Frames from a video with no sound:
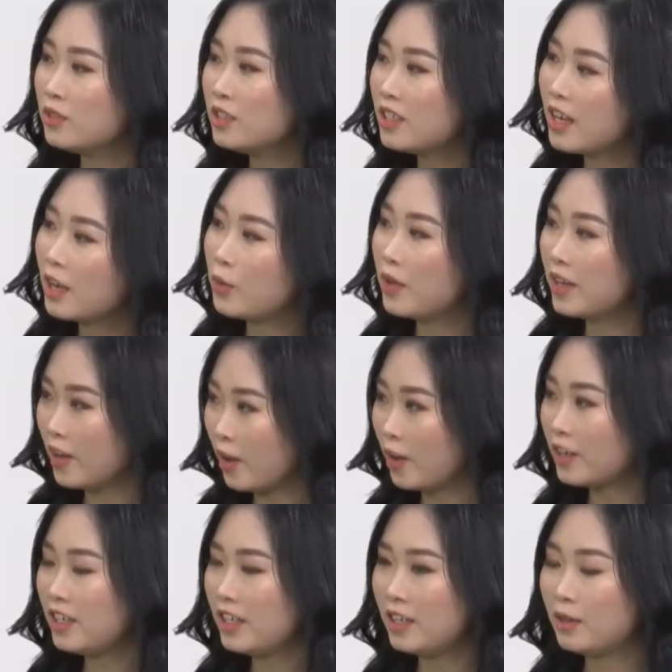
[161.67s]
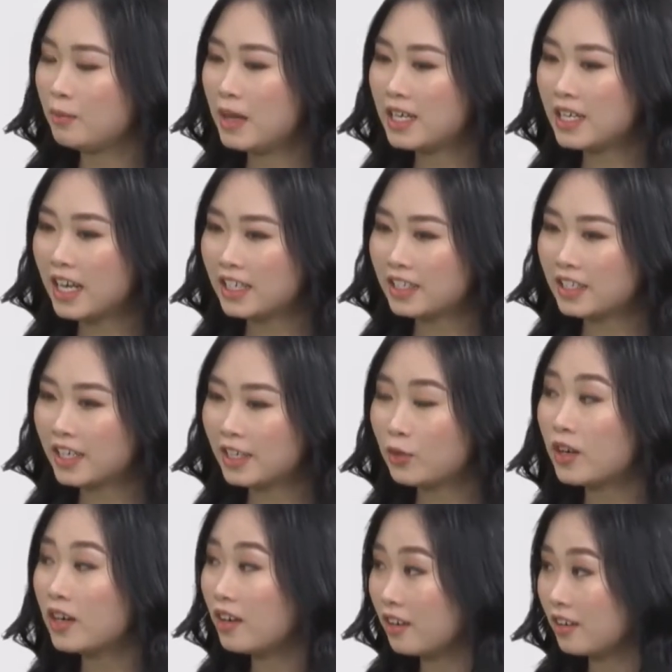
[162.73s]
đúng như là Huyền nói thì bên cạnh những cái
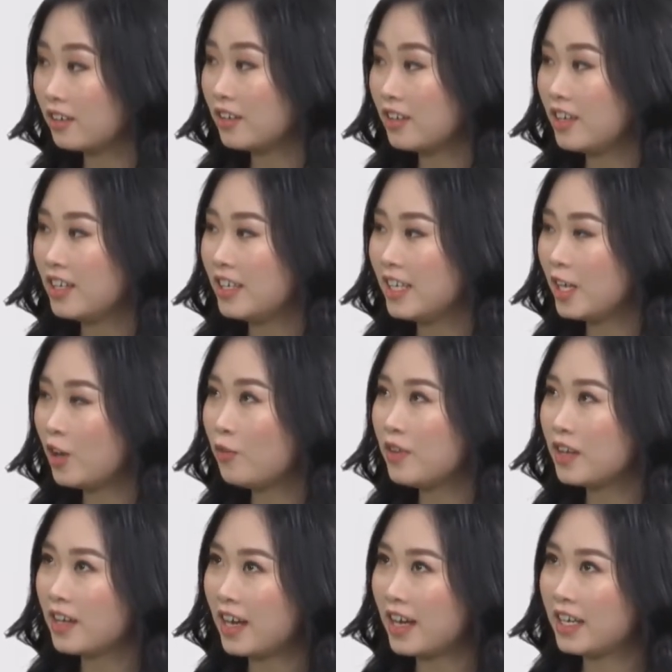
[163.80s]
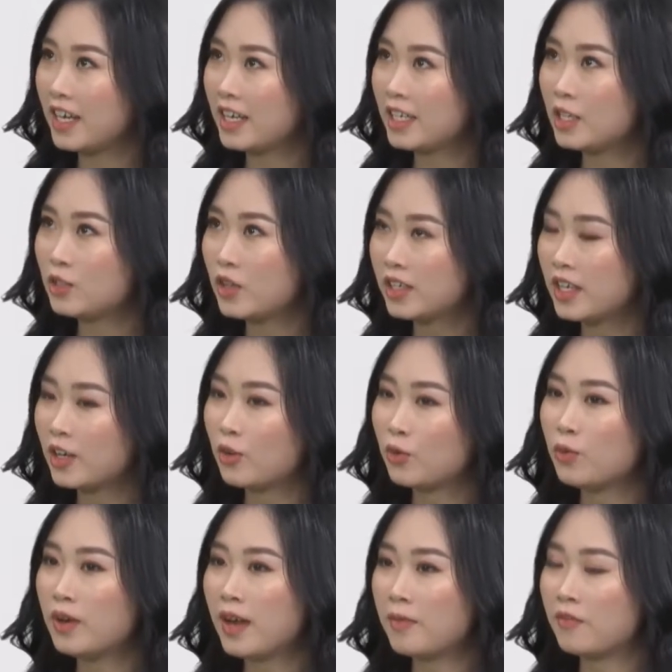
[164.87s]
thuận lợi thì công việc này, ngành kinh doanh này nó
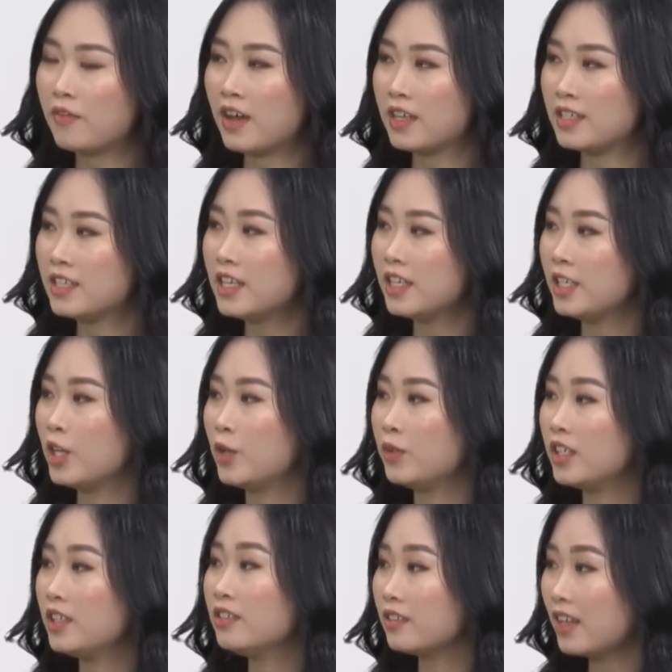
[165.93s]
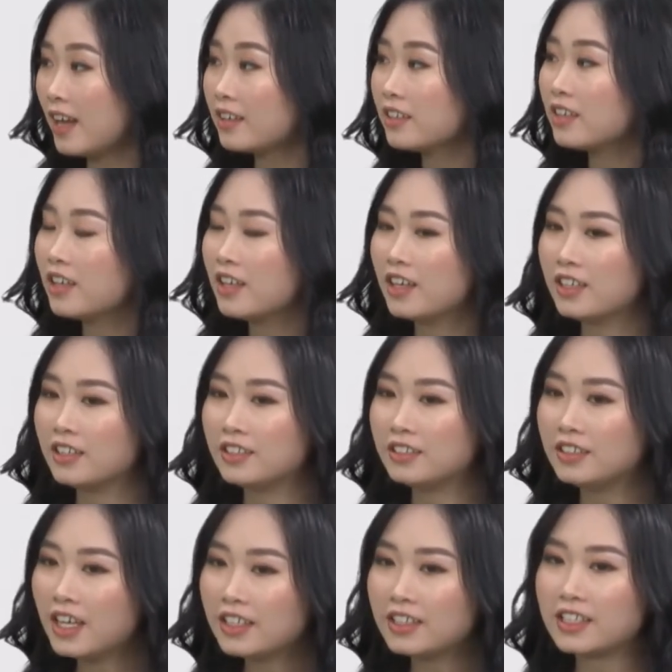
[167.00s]
cũng gặp phải rất là nhiều những cái thử thách
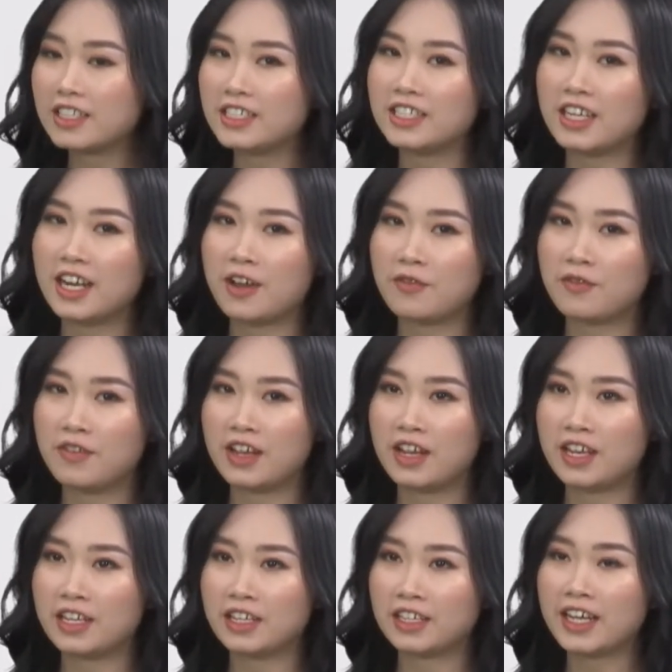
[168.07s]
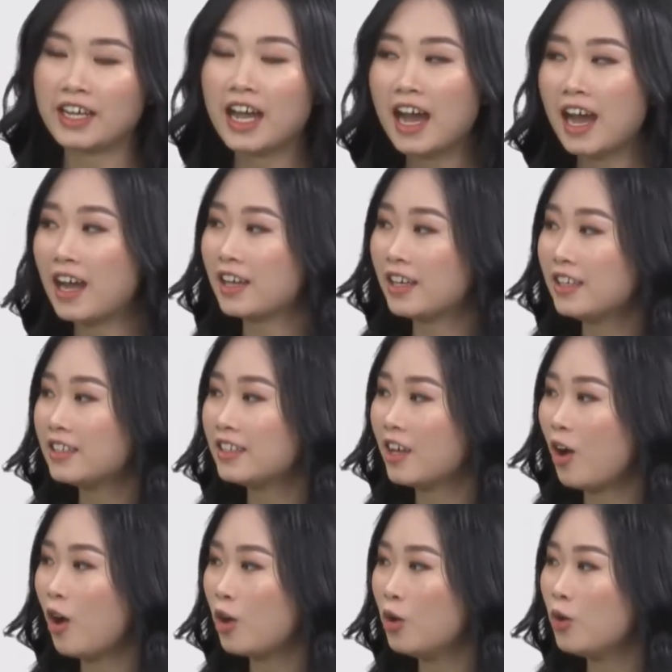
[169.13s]
thứ nhất đấy chính là về khách hàng ấy
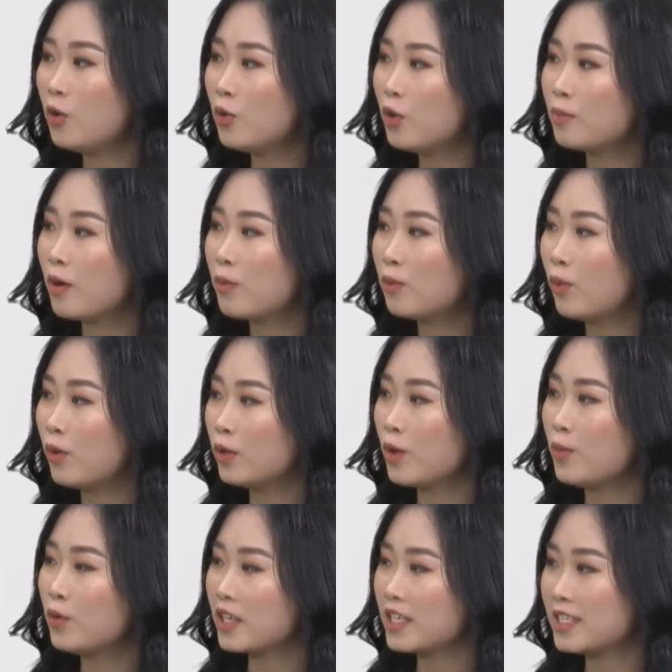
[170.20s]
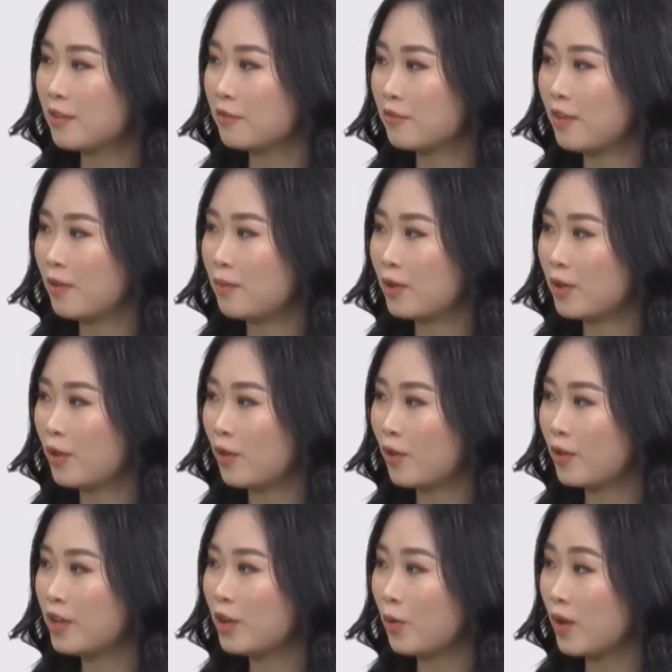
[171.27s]
thì họ luôn luôn mong muốn có một cái sản phẩm mà nó
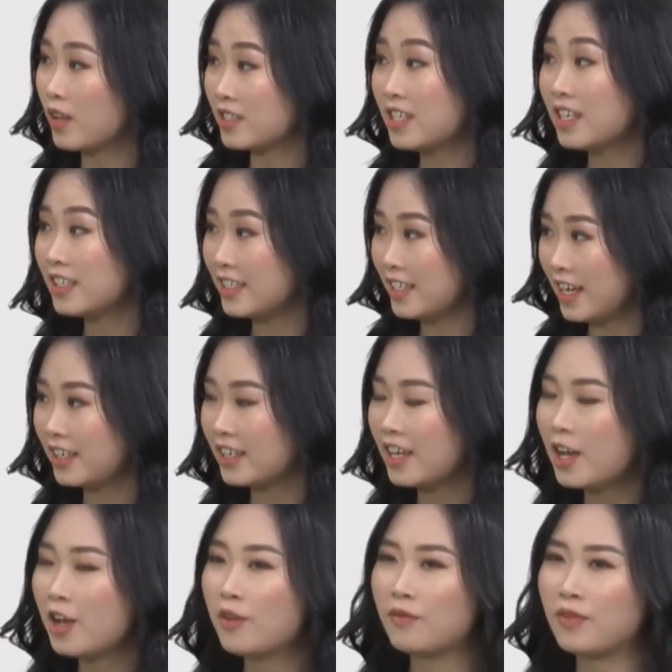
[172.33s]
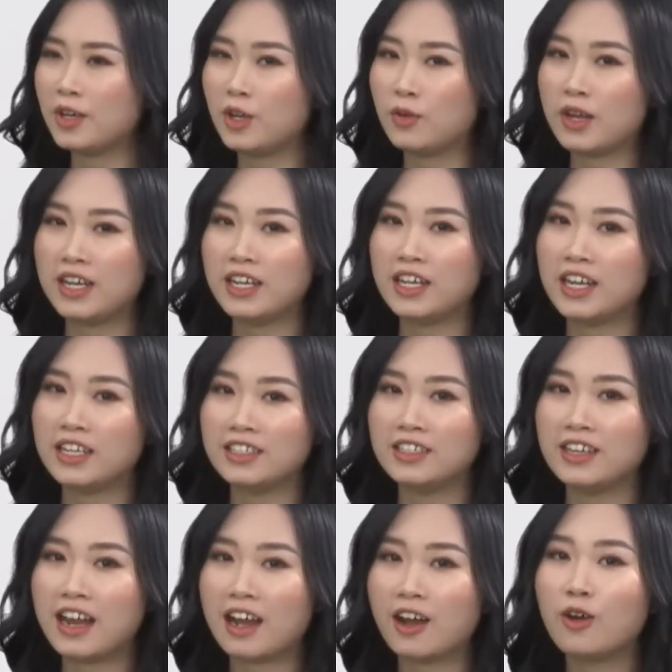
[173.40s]
có hiệu quả rất là nhanh và điều đấy thì gần
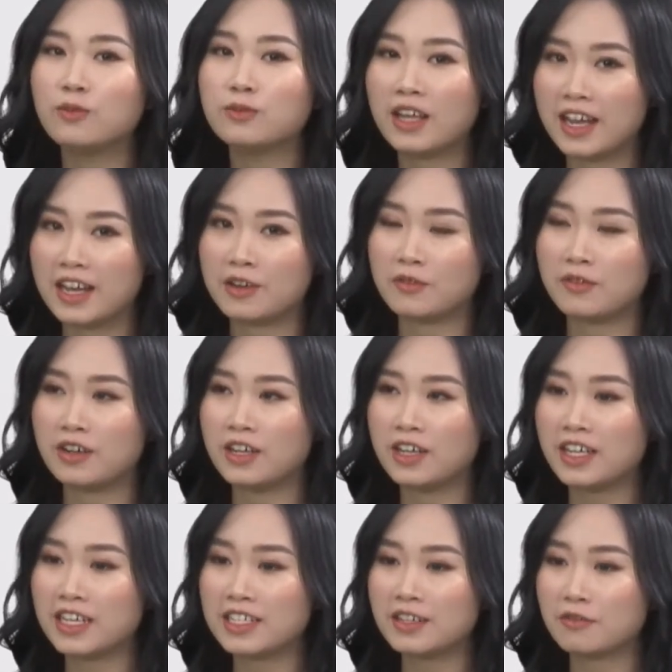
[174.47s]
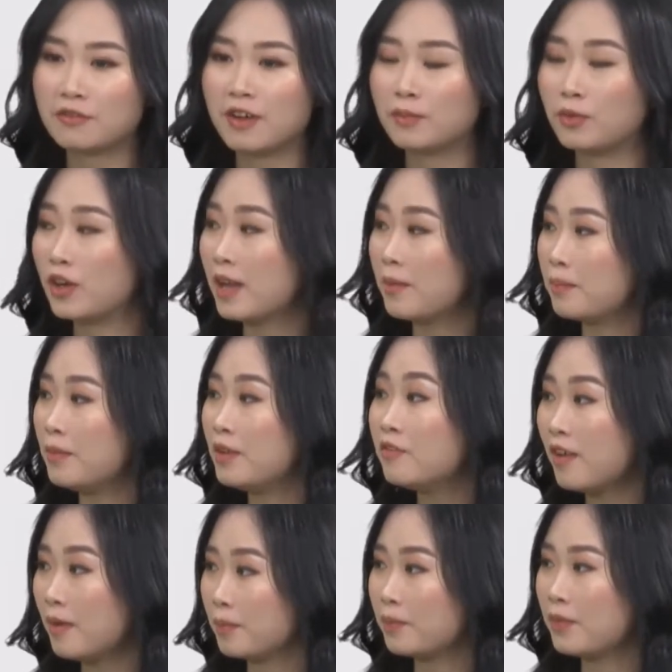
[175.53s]
như là không thể với cái sản phẩm nó là mỹ
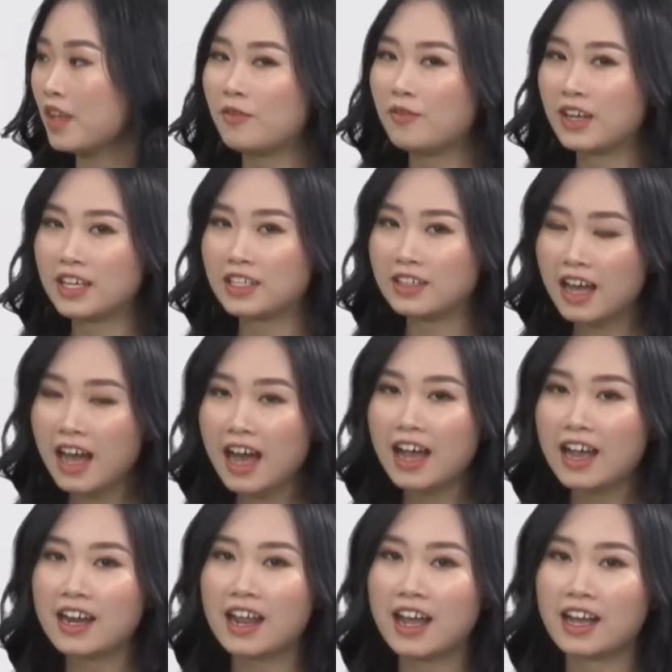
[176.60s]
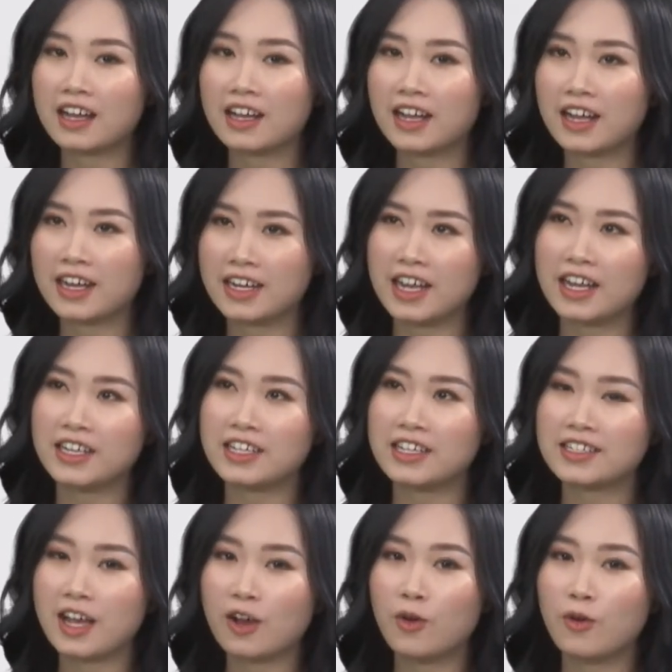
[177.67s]
phẩm và cái thứ hai là ngày nay
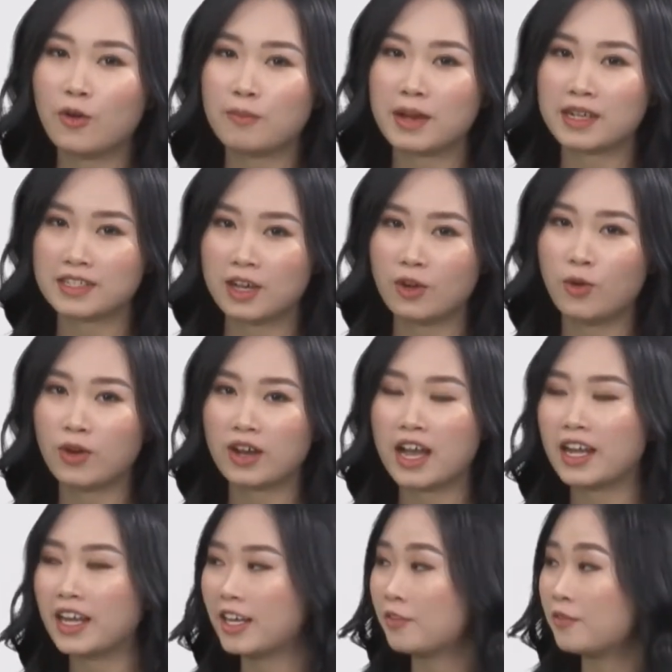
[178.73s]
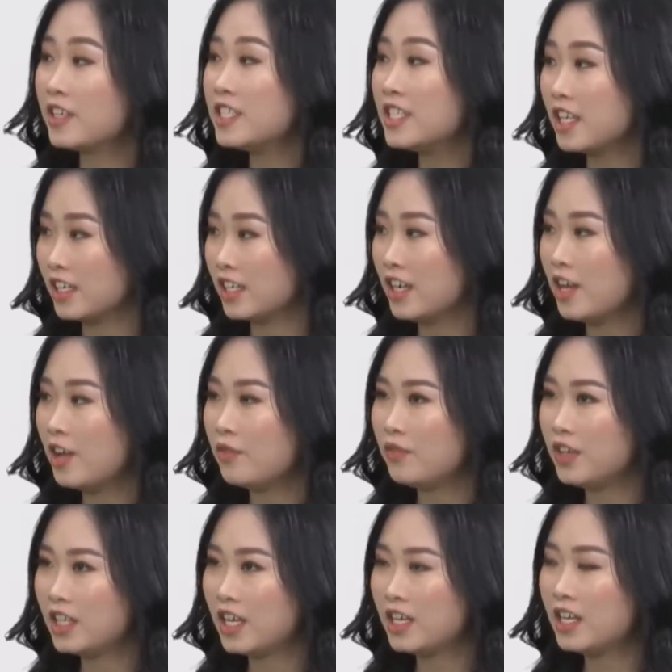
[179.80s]
thì xã hội mạng xã hội càng ngày càng phát triển
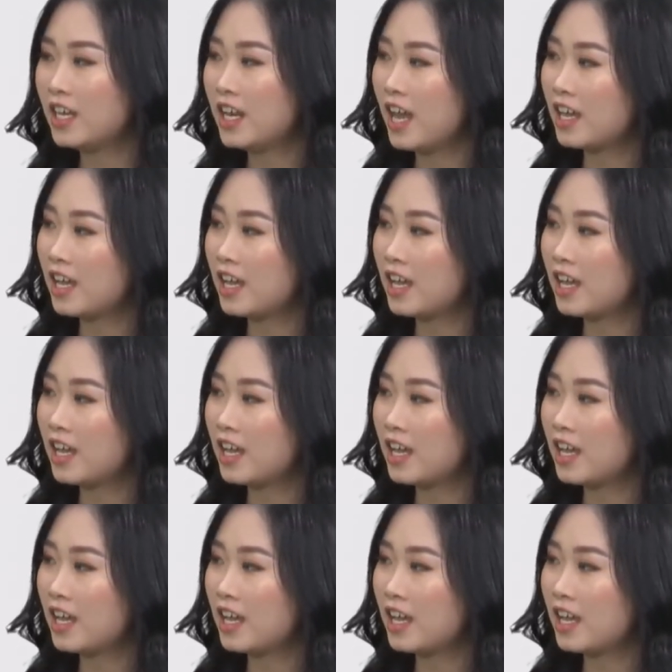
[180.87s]
vì thế nên